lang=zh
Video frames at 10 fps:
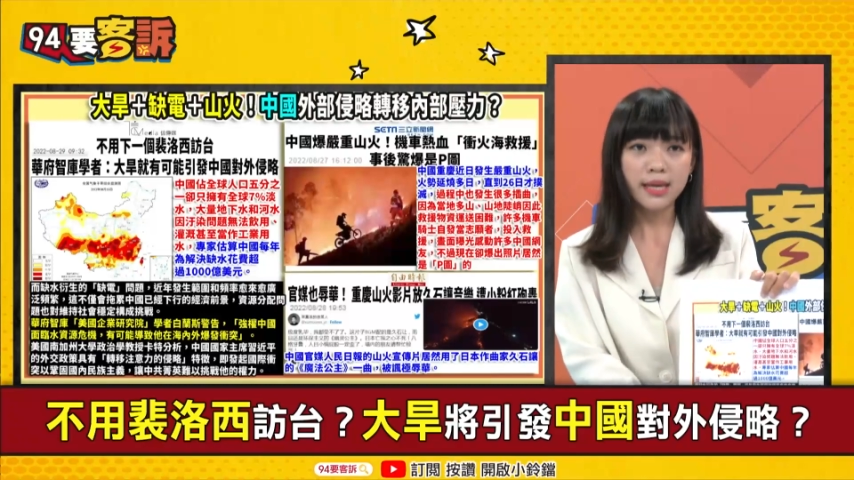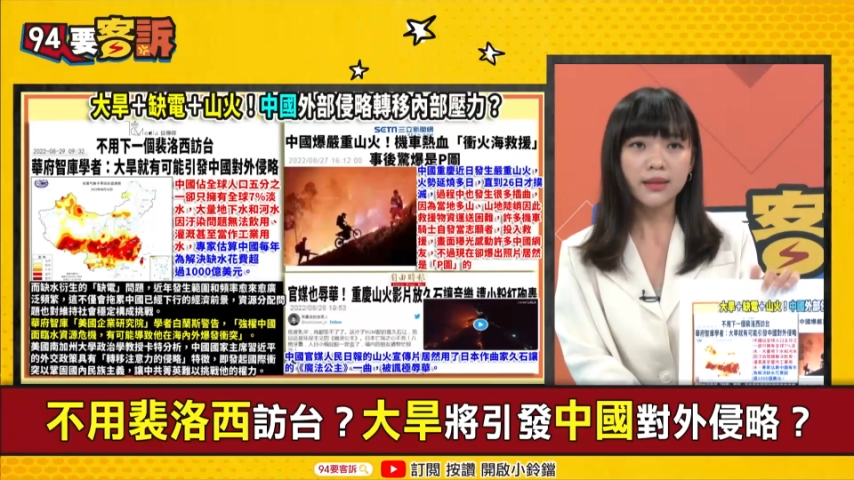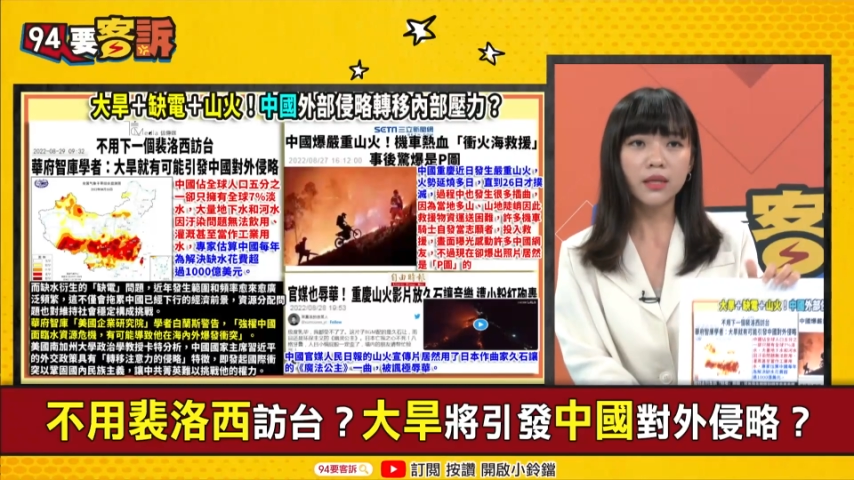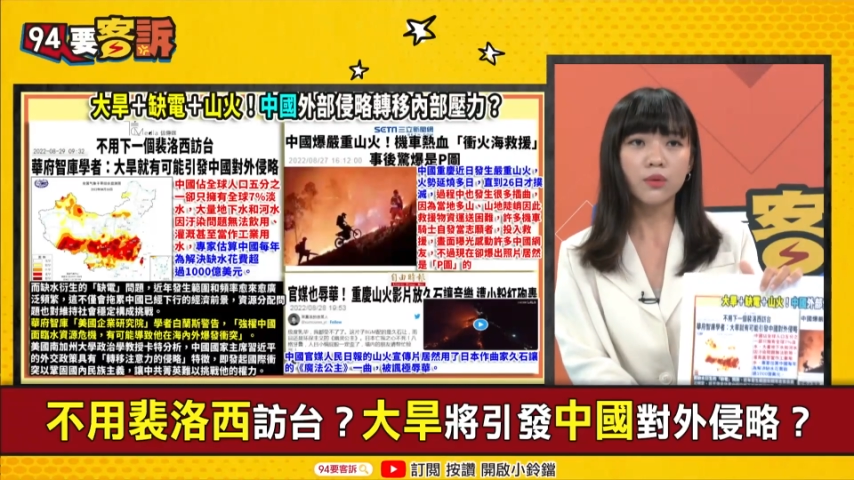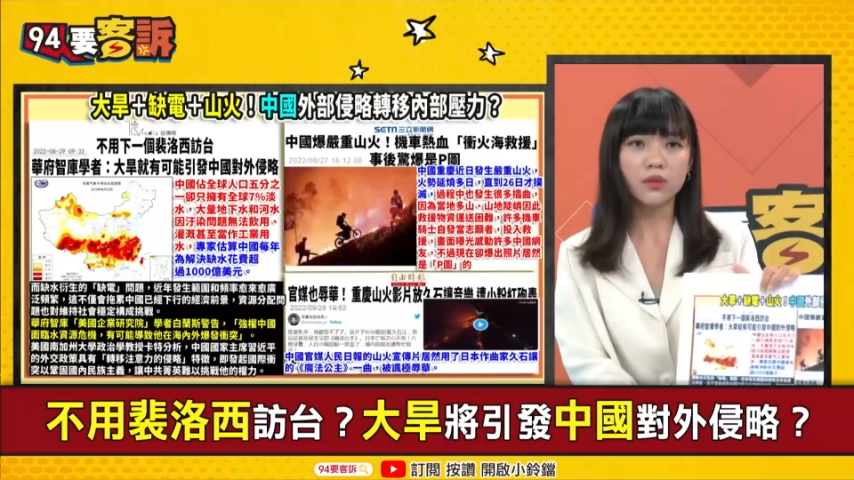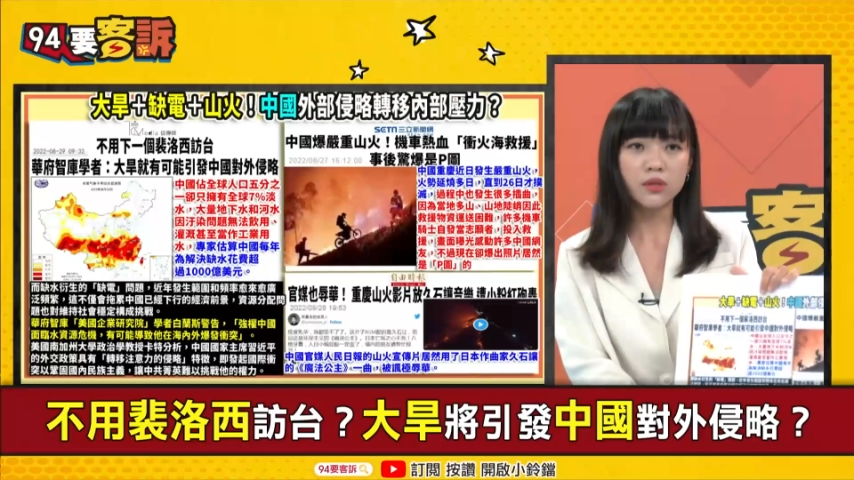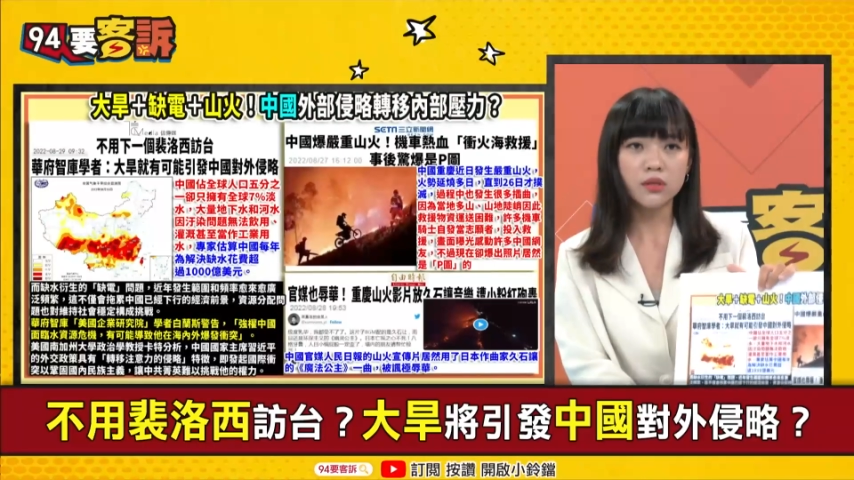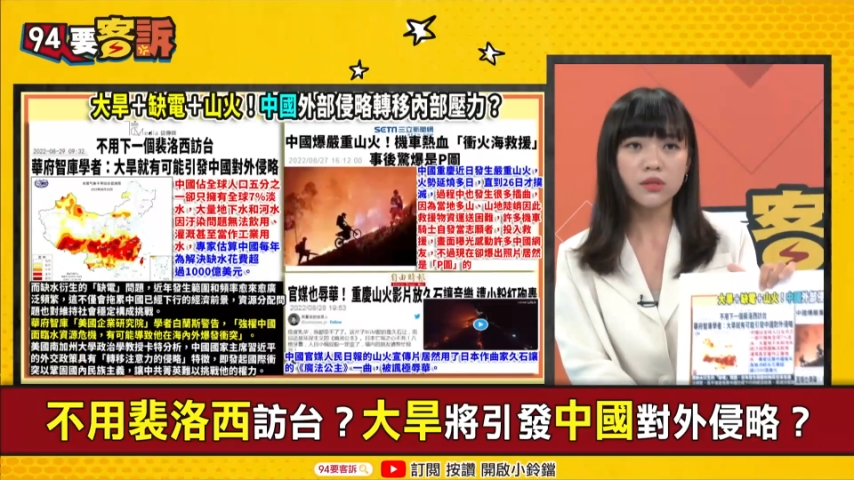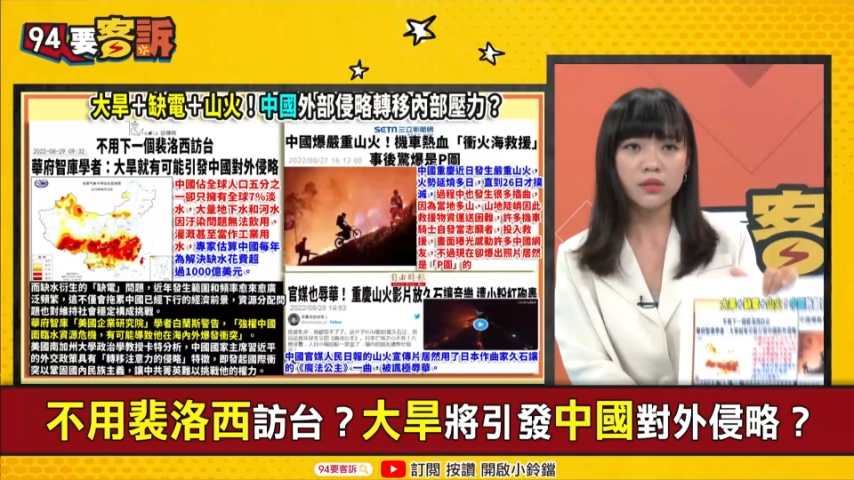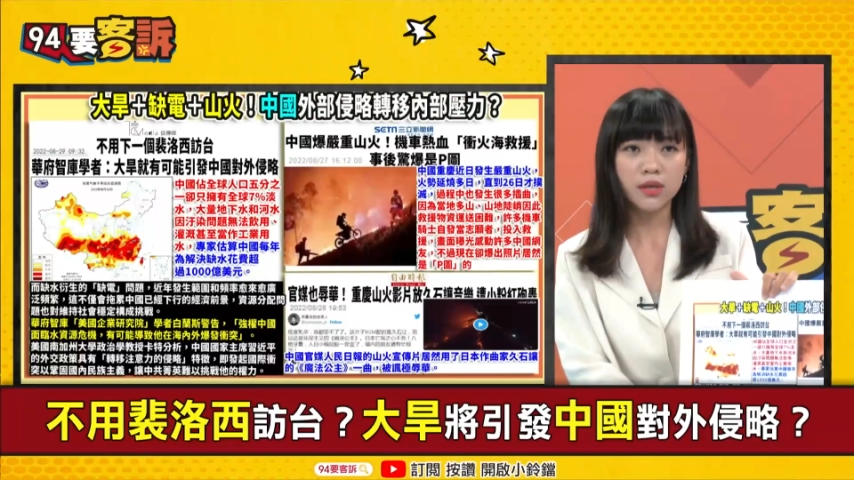在地缘
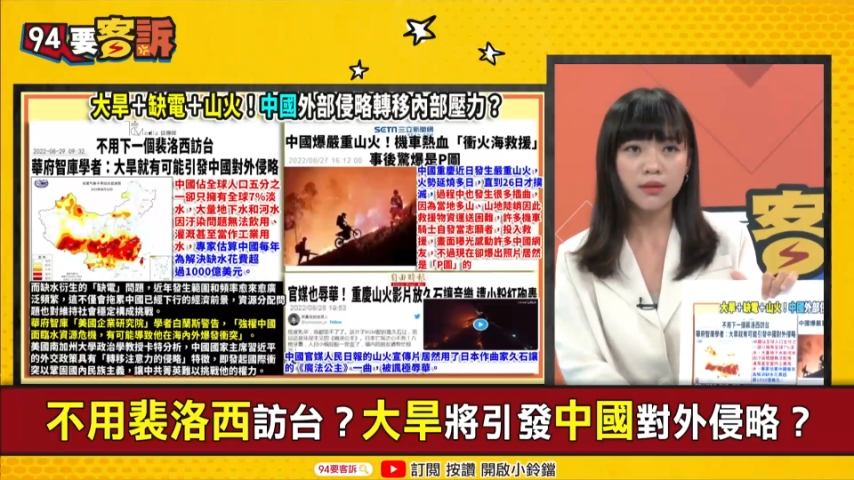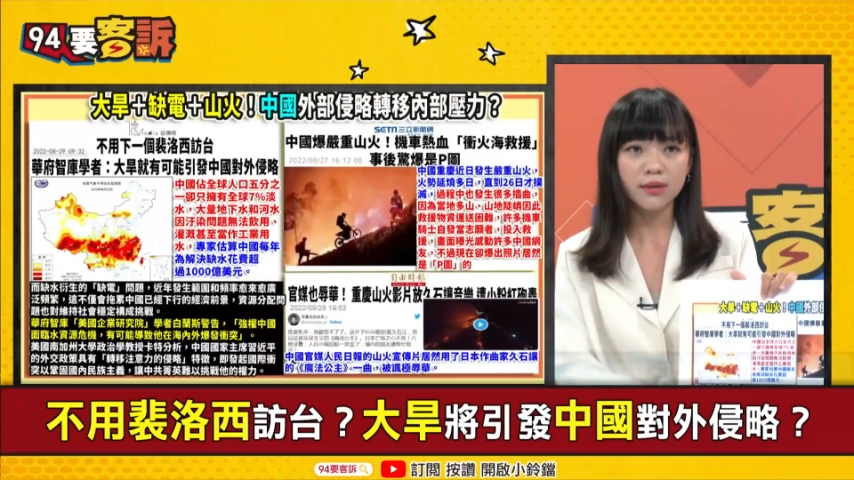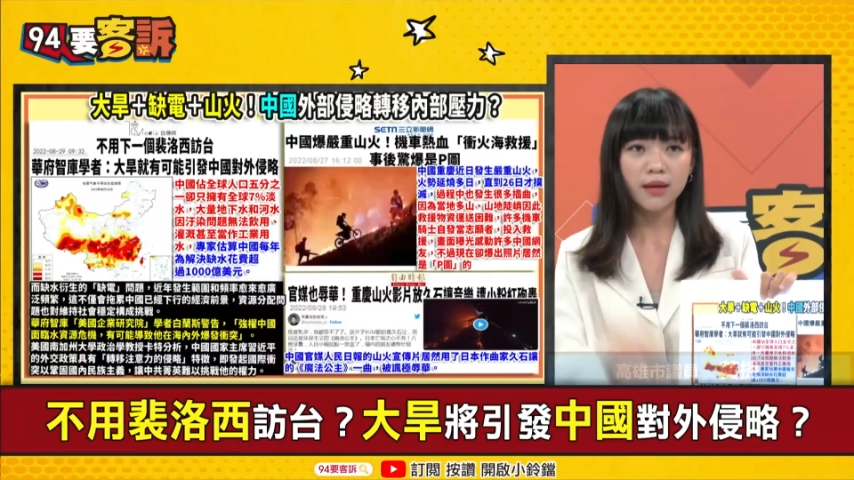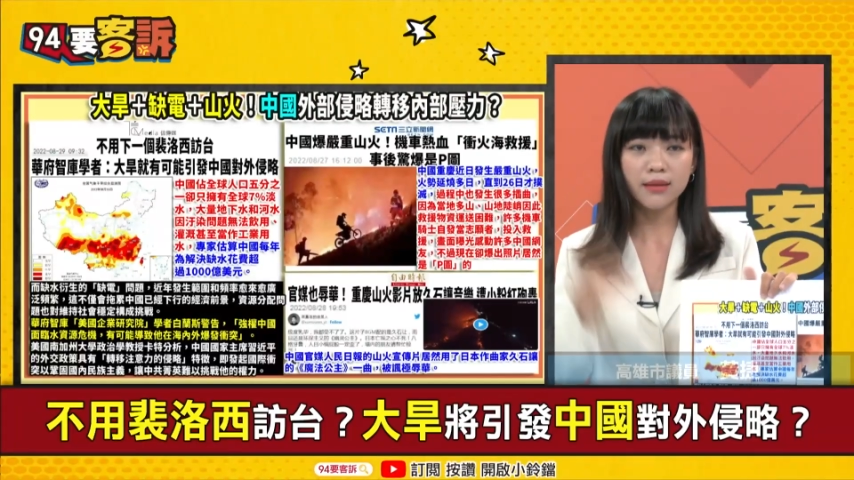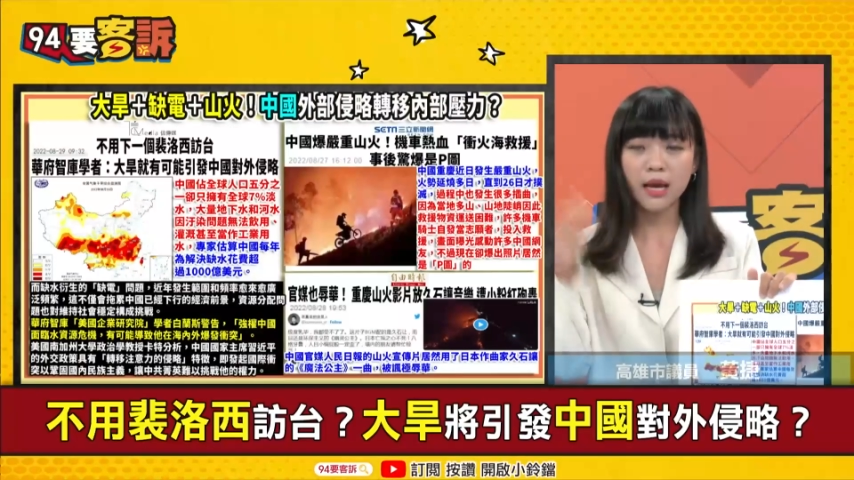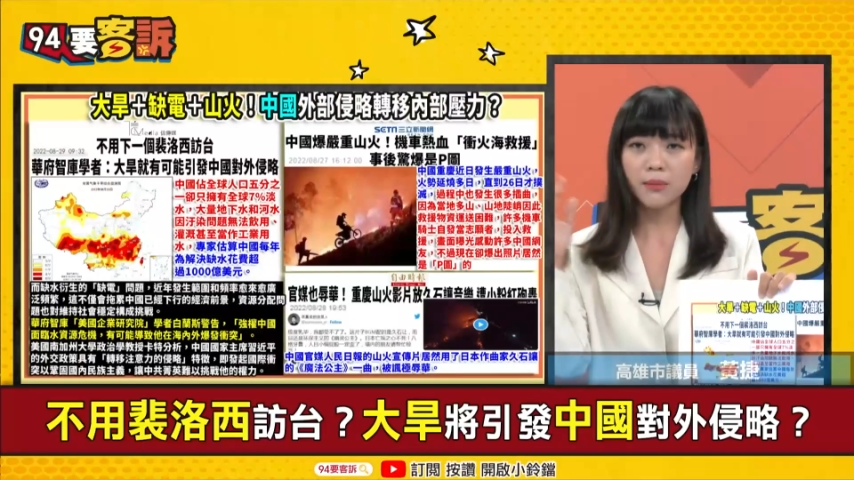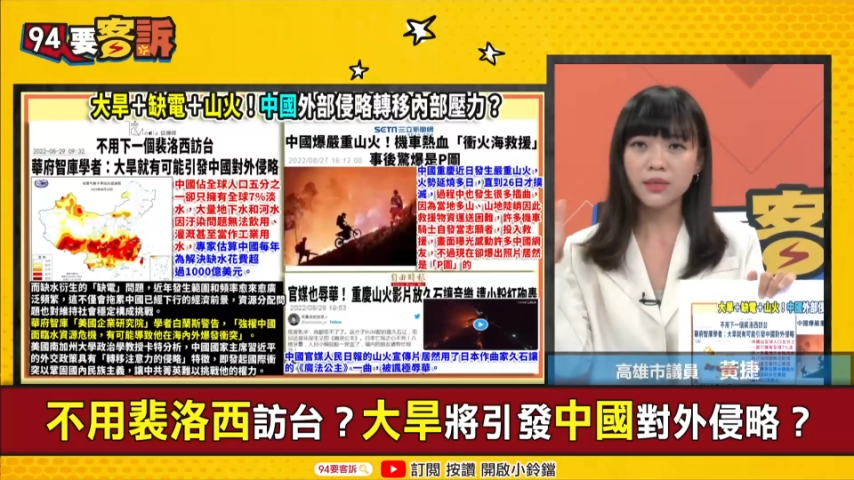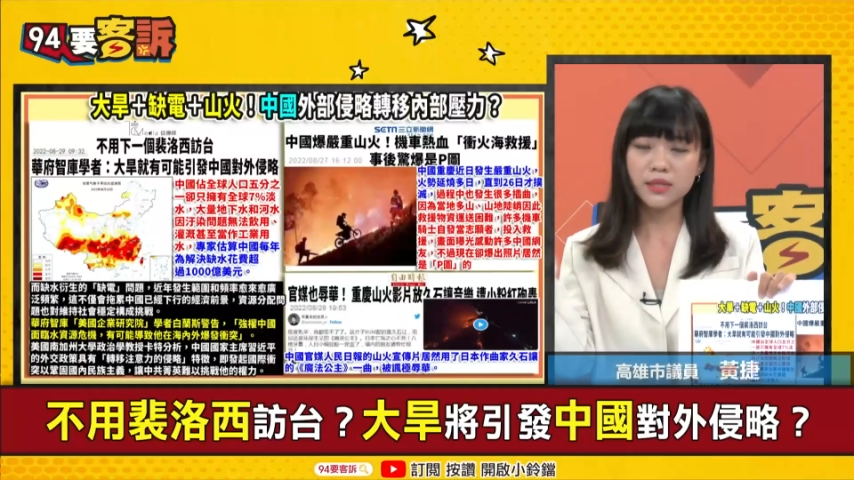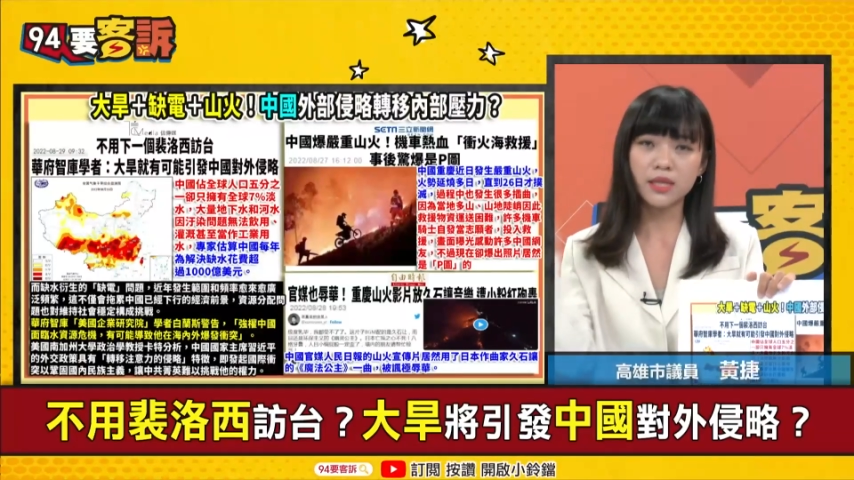政治上让他们